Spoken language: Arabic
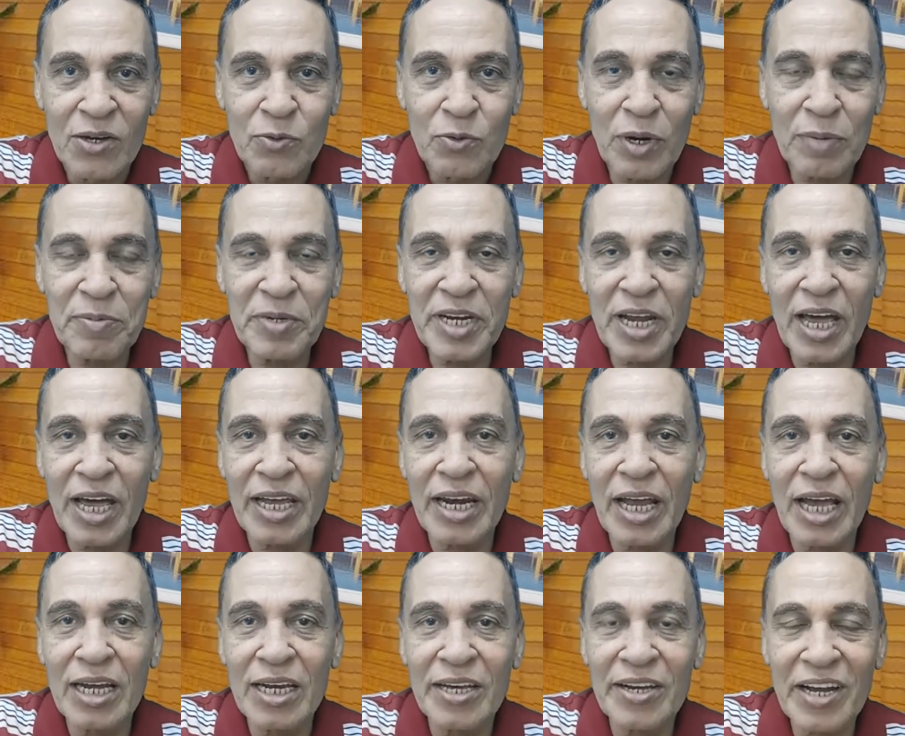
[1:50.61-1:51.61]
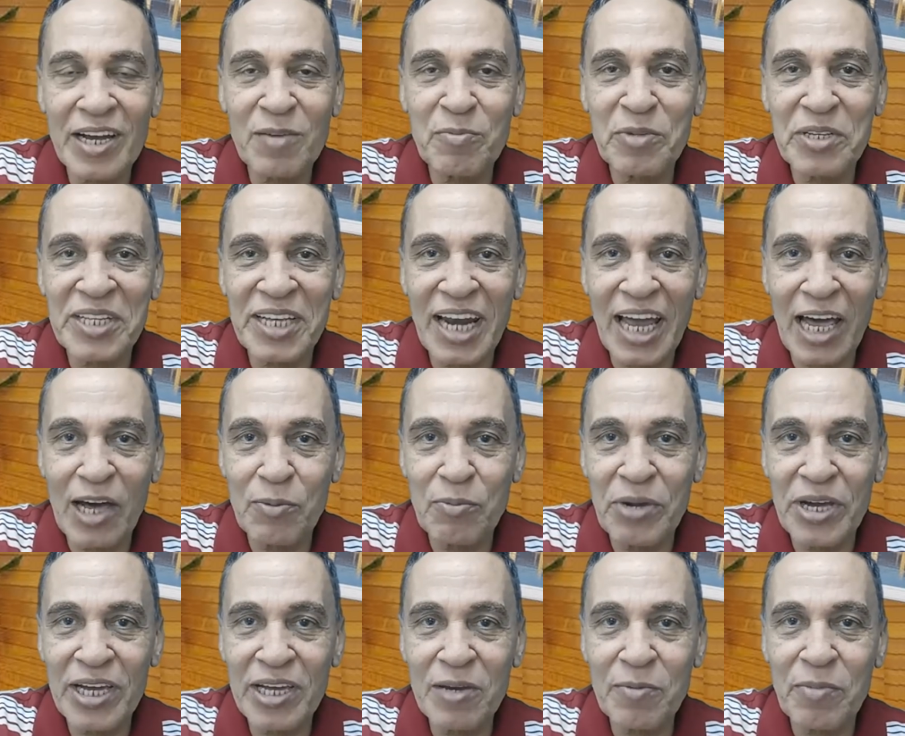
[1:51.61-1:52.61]
وبناء على رغبة
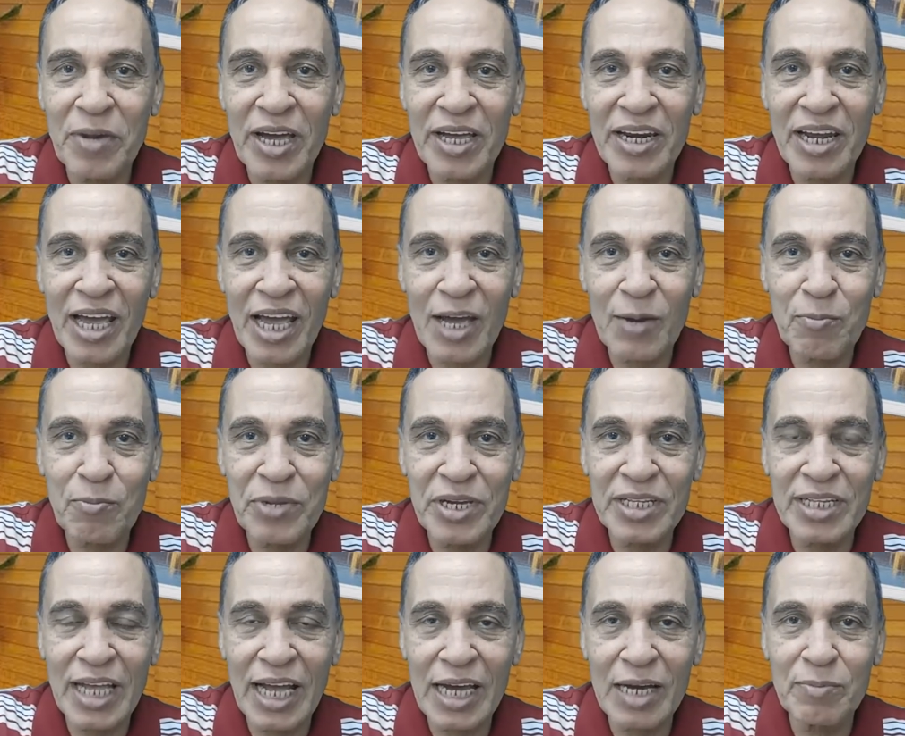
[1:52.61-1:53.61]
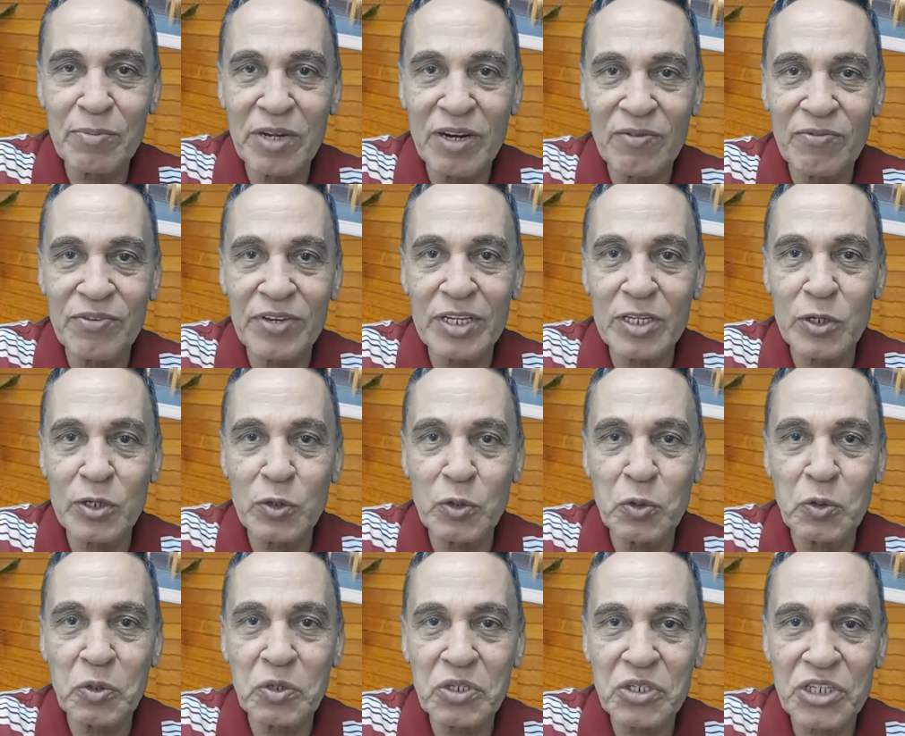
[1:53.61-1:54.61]
الحبايب أنا حبيت أعمل
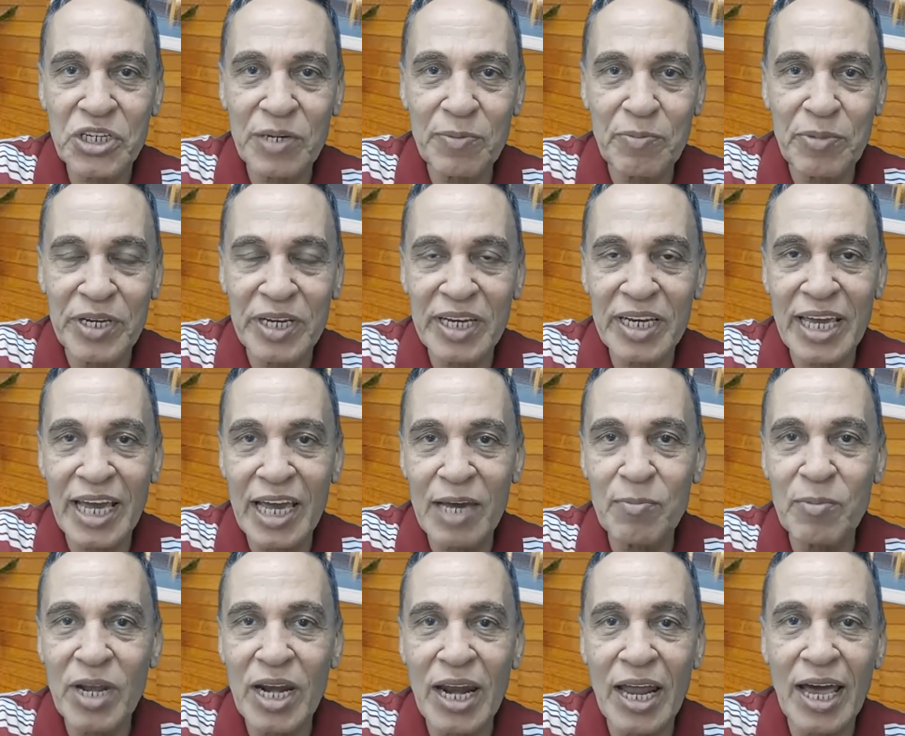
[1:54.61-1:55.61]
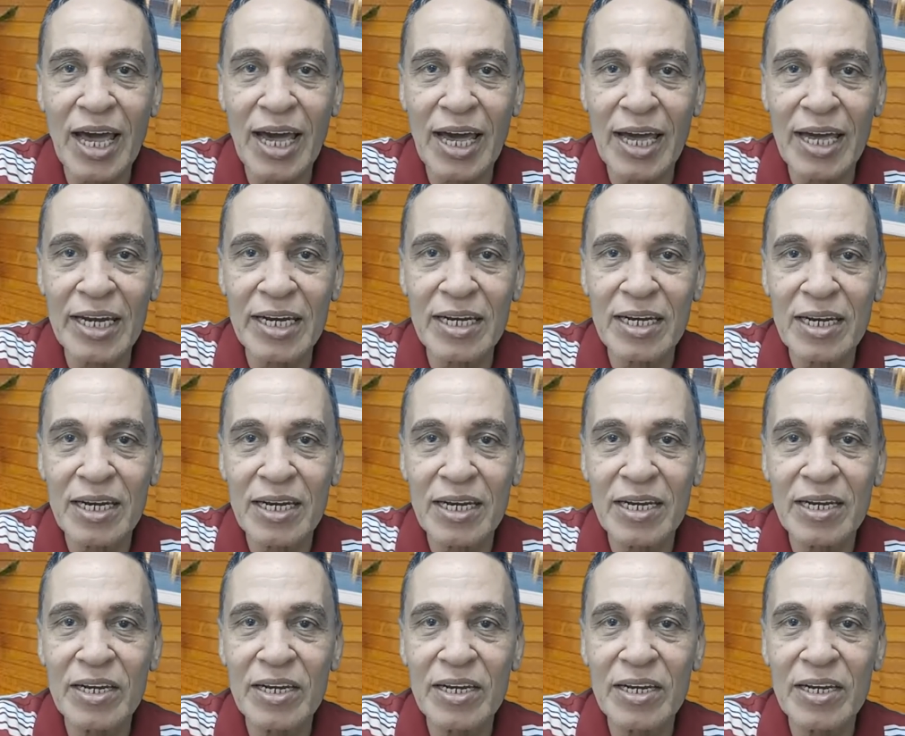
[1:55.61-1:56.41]
فيديو شبه كامل عن